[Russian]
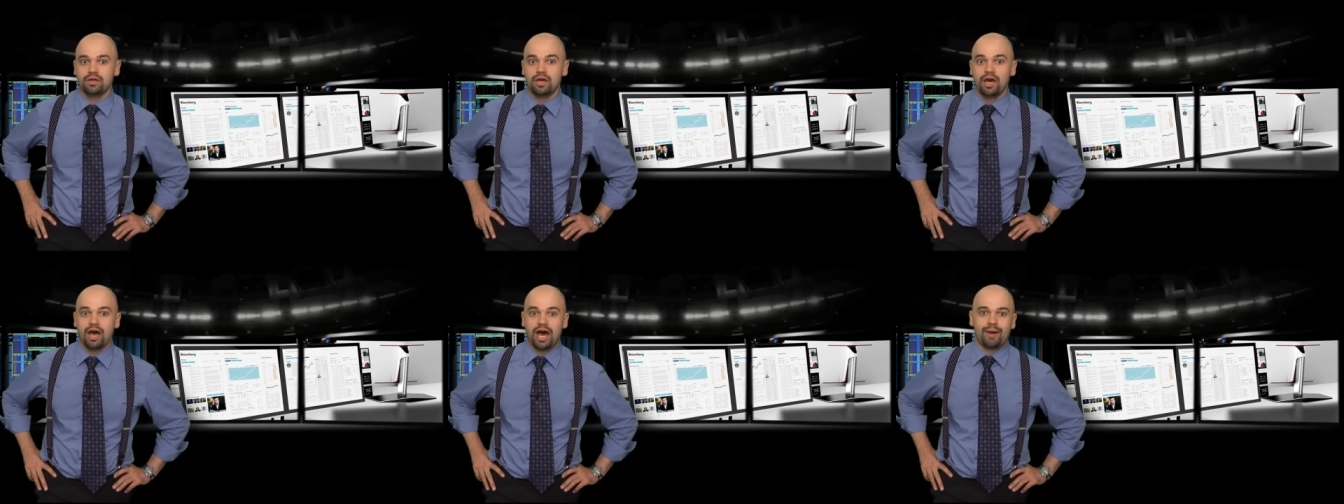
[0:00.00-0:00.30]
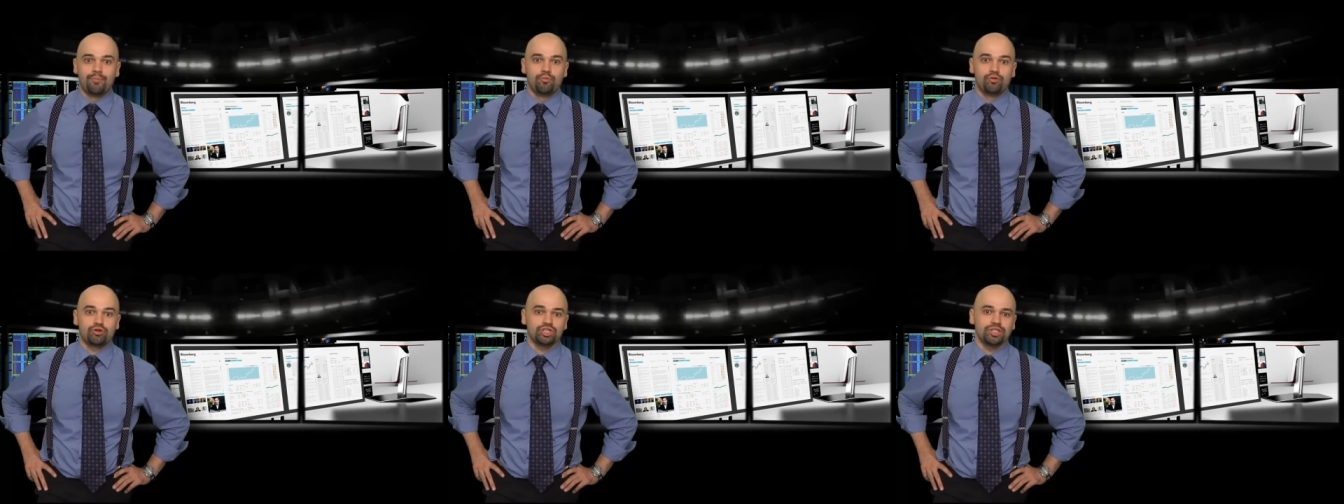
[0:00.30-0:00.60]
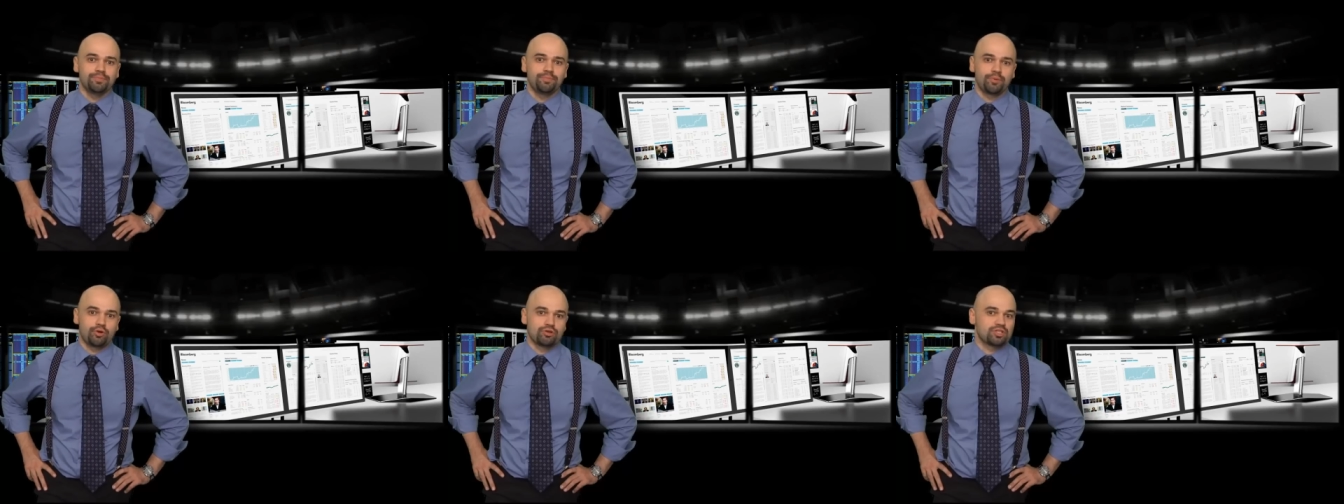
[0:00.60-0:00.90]
А
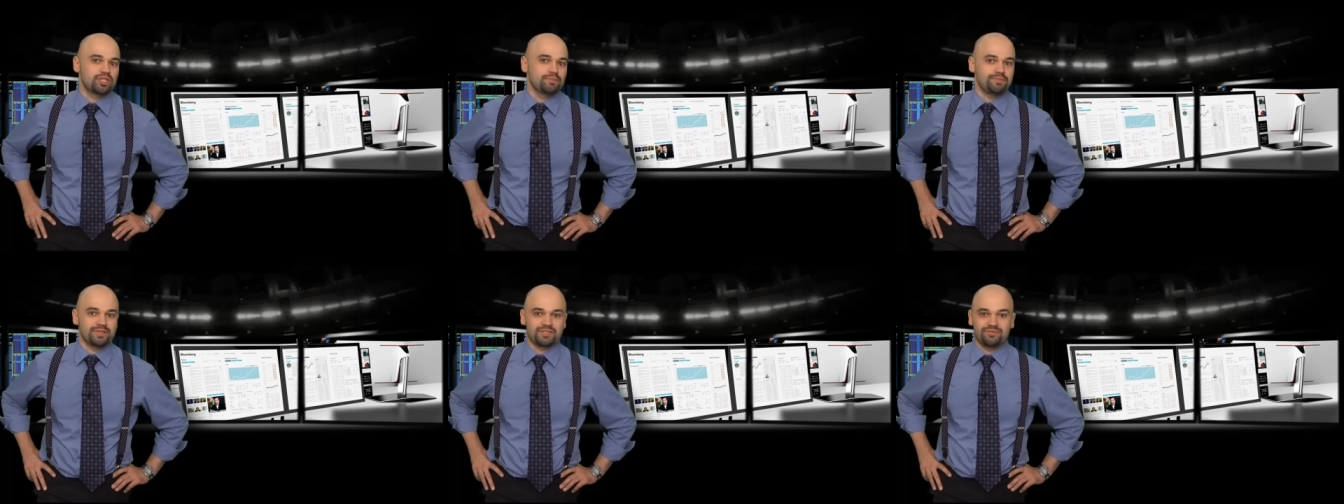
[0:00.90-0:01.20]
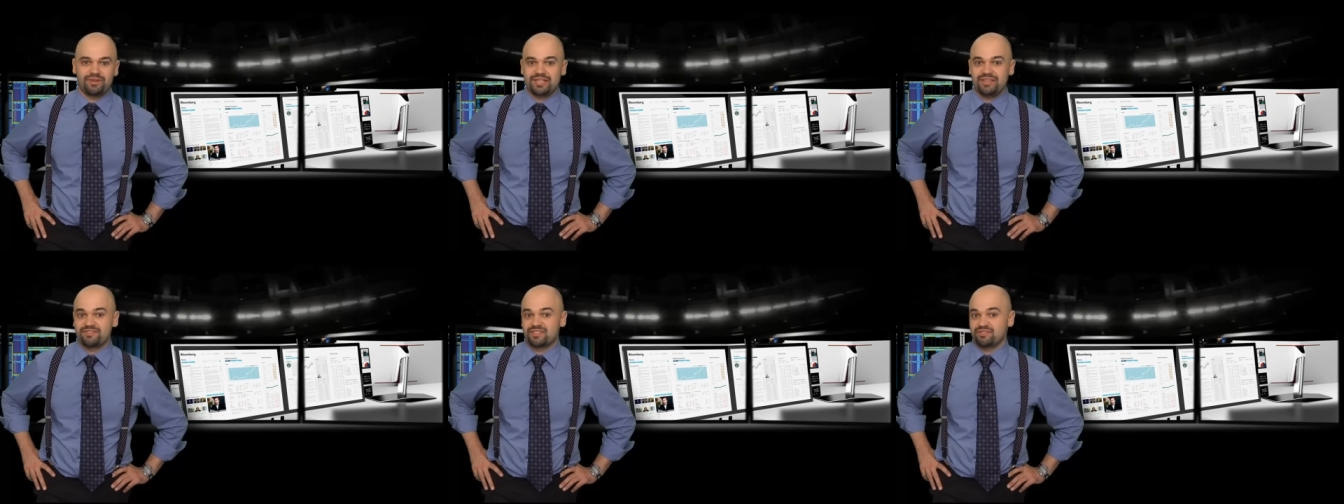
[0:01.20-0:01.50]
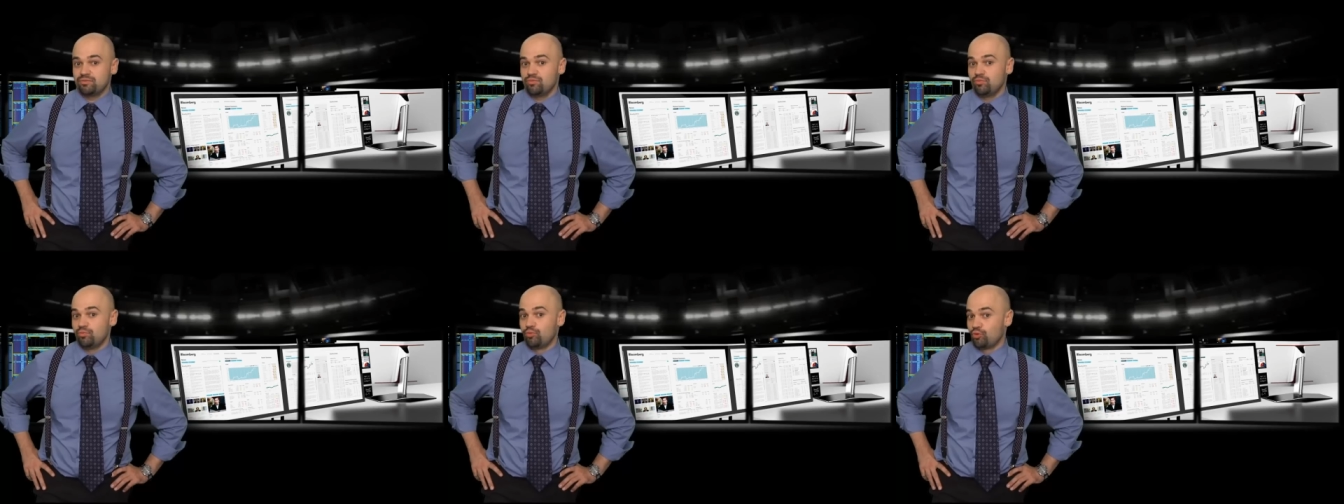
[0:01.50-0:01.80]
можно просто позвонив
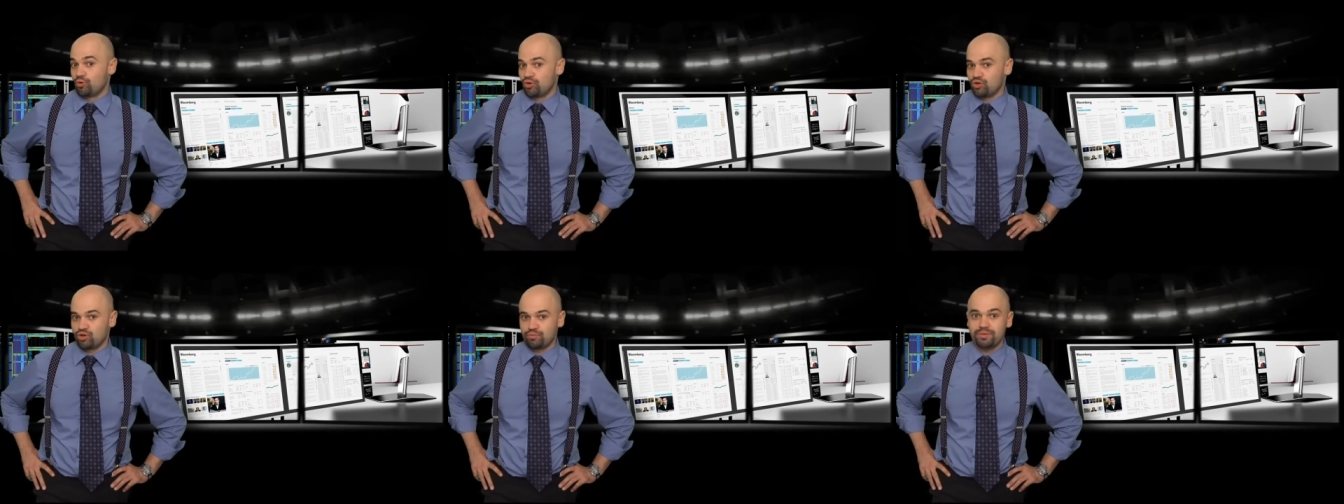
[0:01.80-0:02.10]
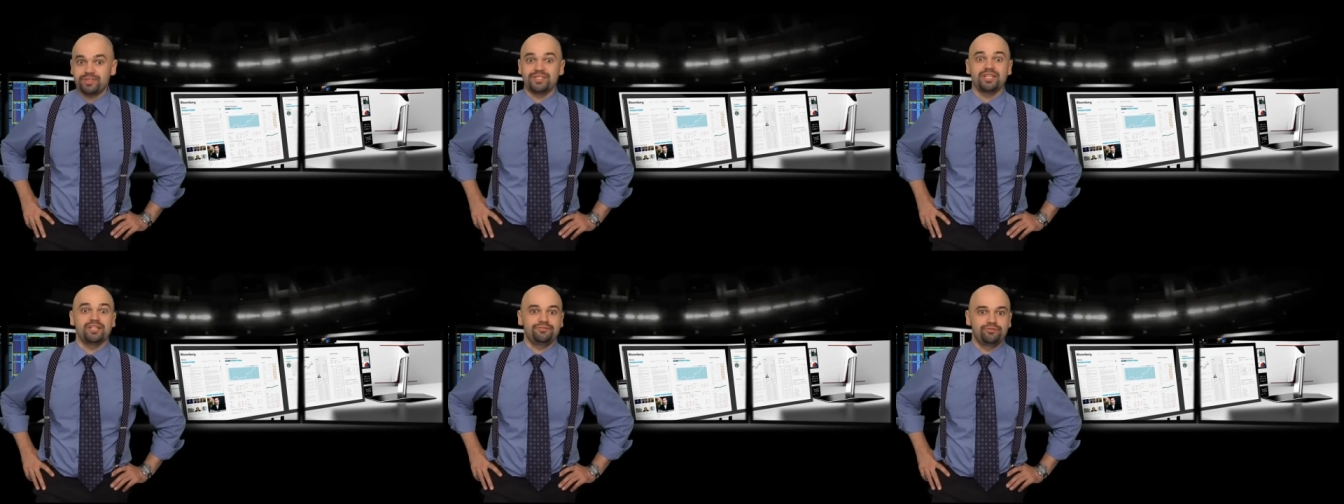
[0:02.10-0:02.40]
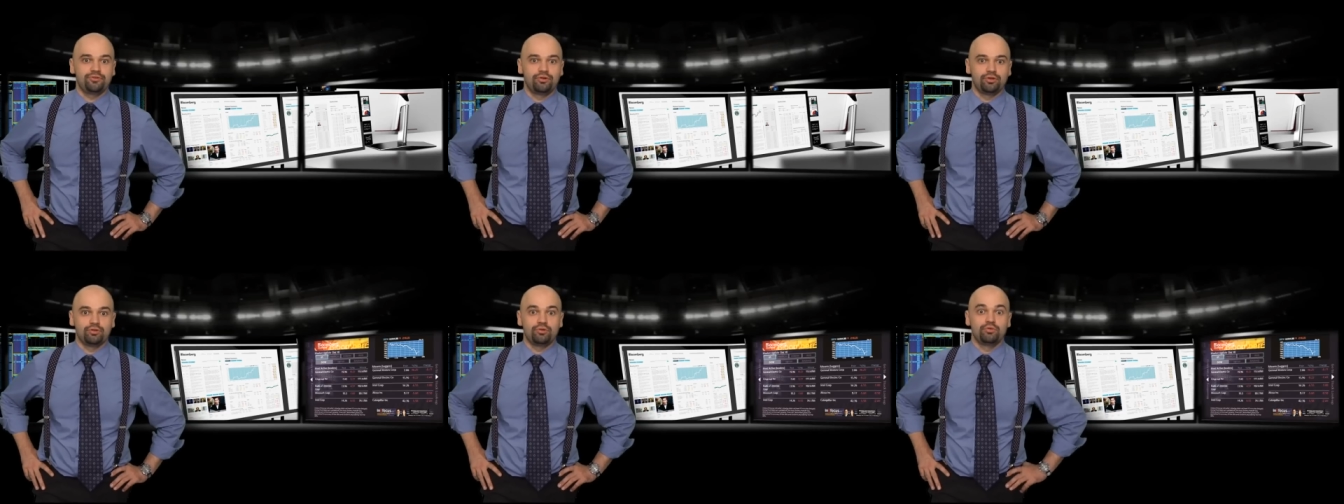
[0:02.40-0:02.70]
своему брокеру по
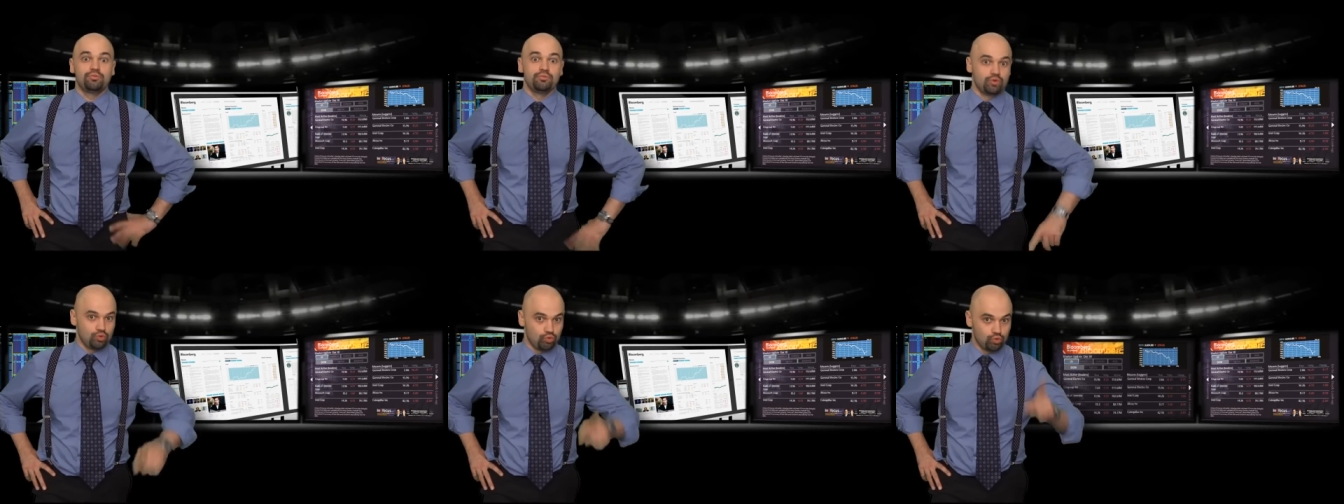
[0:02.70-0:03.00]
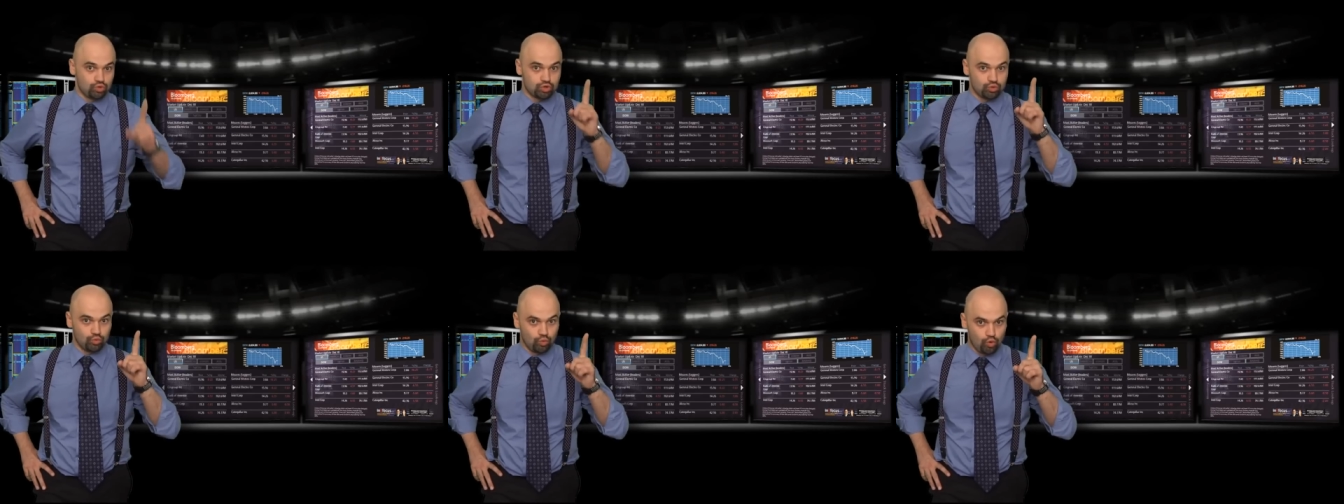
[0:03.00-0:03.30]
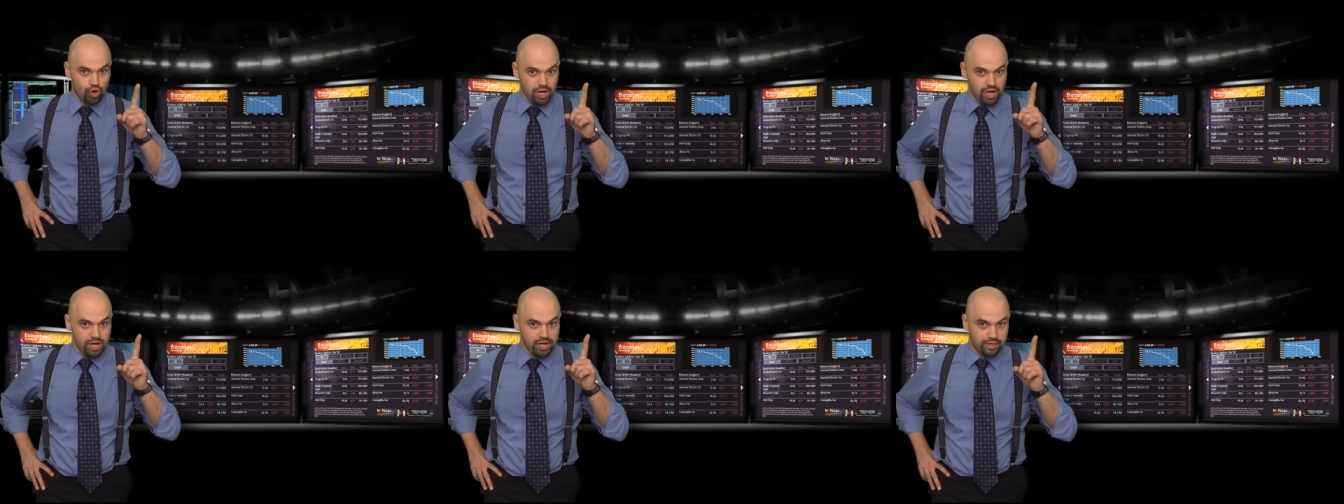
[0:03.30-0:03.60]
телефону.
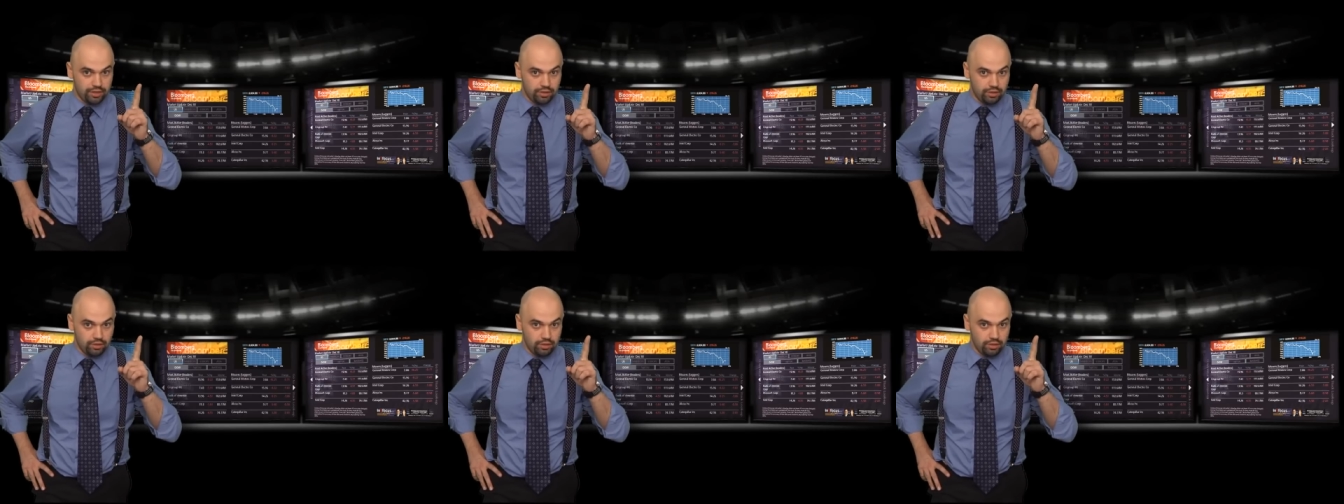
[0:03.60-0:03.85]
Усвоили?